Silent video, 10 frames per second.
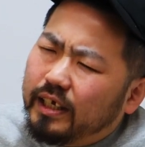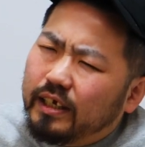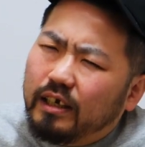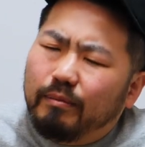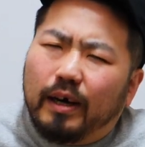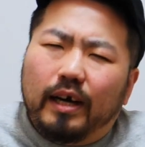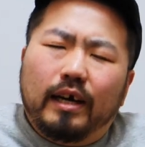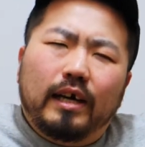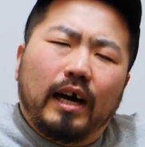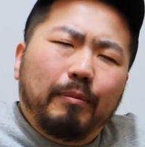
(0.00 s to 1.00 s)
人気
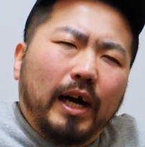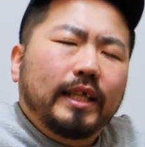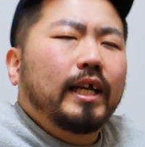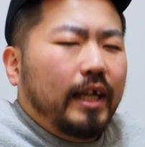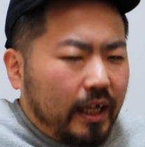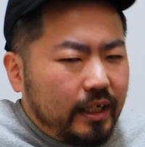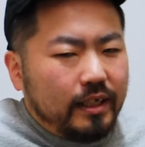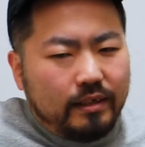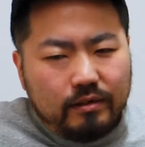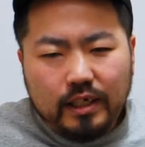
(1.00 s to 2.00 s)
馬があんま勝たない
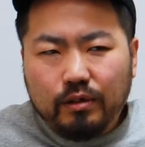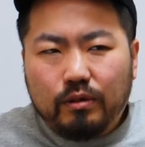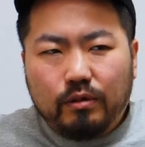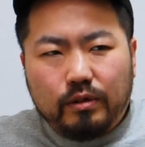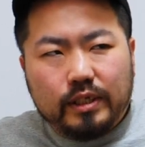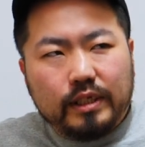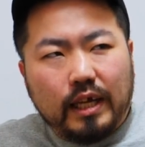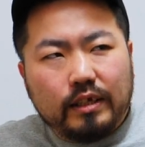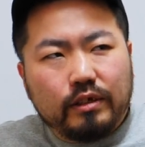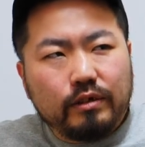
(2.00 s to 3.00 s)
そしてちょっと
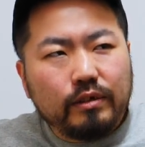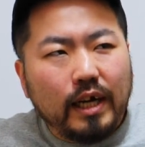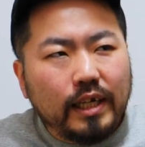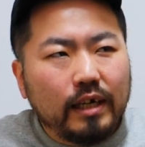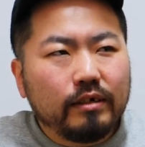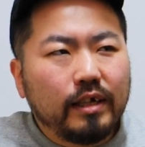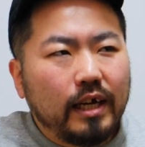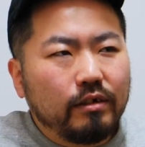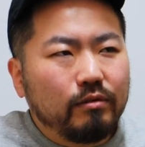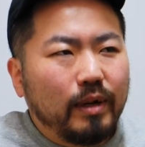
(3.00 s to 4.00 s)
な中穴ぐ
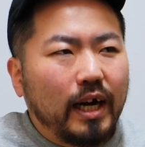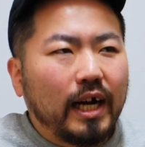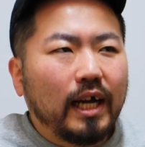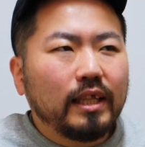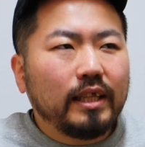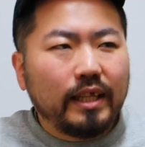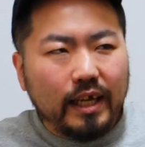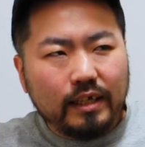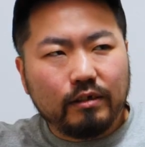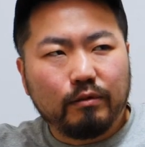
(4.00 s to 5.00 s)
らいの馬が勝っ
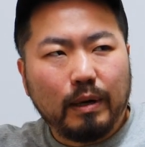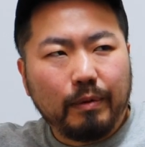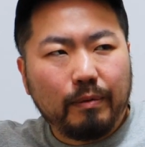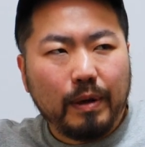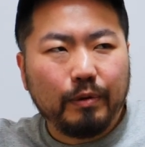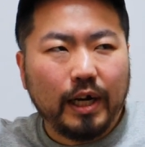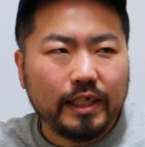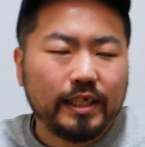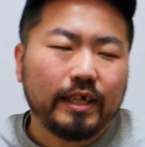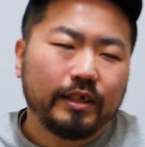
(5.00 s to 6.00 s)
てそのまま
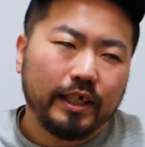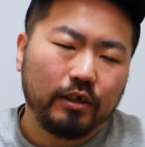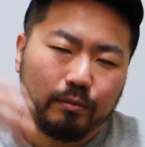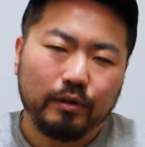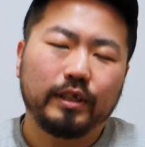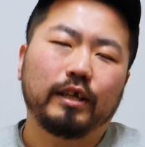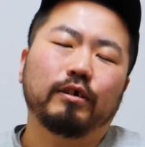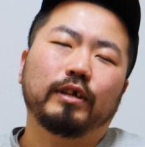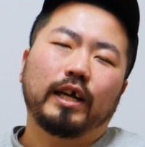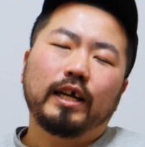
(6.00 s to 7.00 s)
フェブラリーステークスに挑むってい
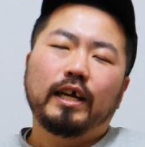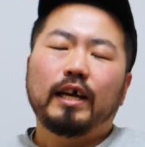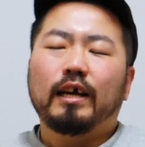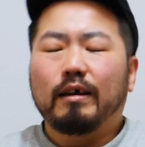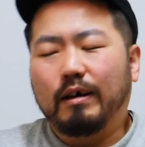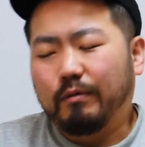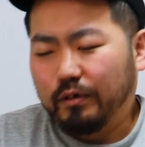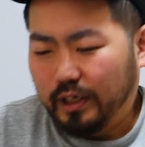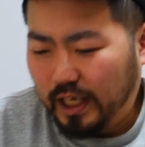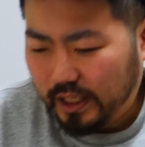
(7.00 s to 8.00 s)
うような
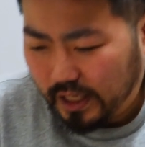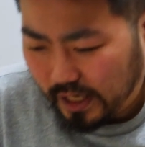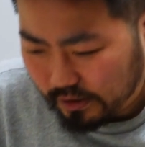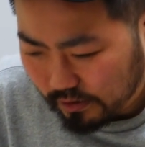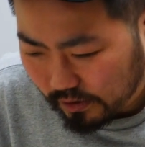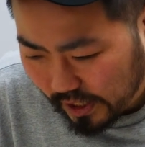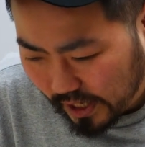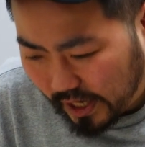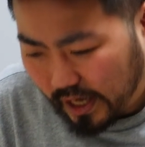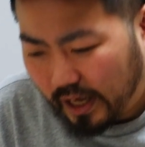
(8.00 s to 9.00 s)
ことになっているの
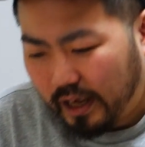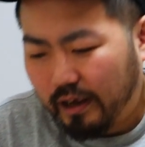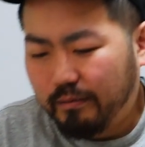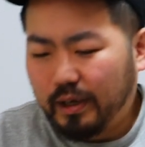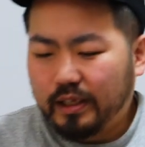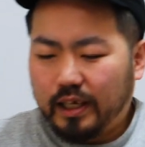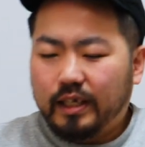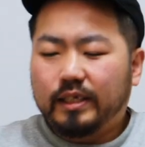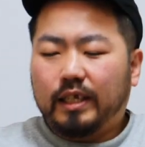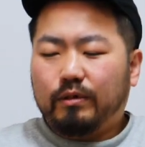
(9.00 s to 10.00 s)
でまあね
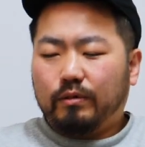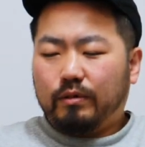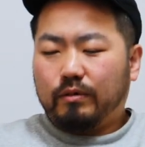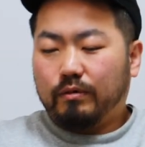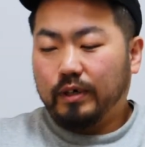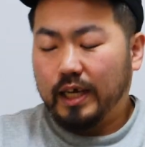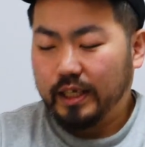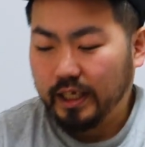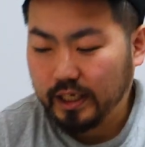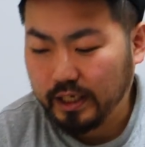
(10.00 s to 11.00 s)
ざっと今回
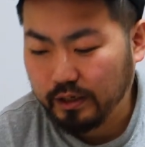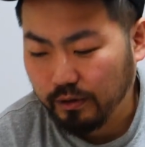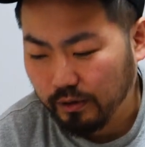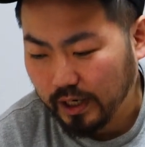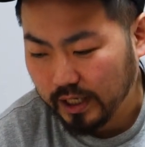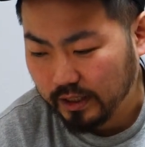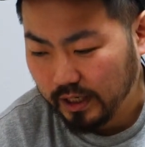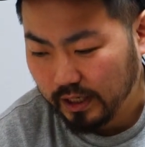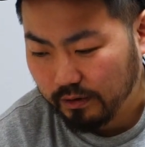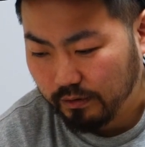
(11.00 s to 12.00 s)
人気表がず
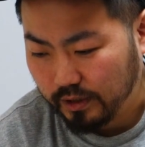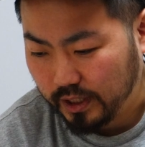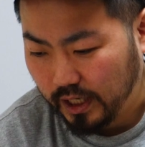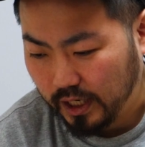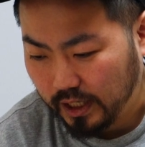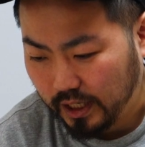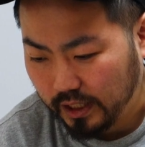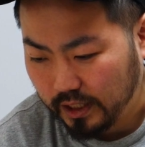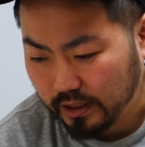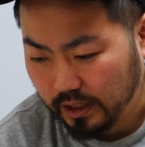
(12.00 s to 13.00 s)
らっとこちらな
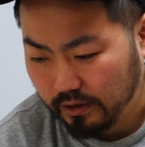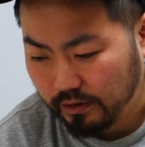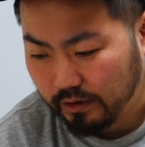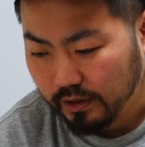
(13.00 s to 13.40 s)
んですけど